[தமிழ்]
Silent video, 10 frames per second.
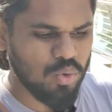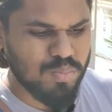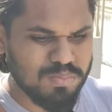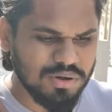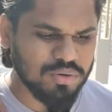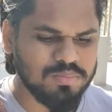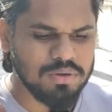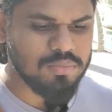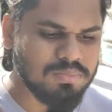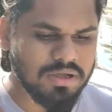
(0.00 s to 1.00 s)
ரொம்ப
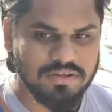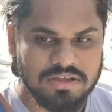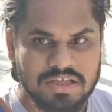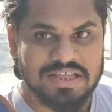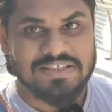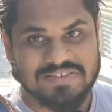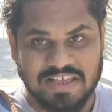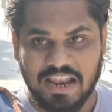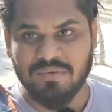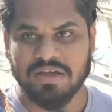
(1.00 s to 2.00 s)
ரொம்ப ரொம்ப
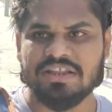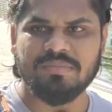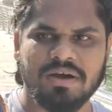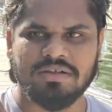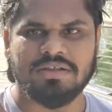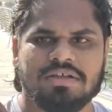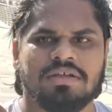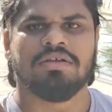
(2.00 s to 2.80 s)
செலவு அதிகமாகுது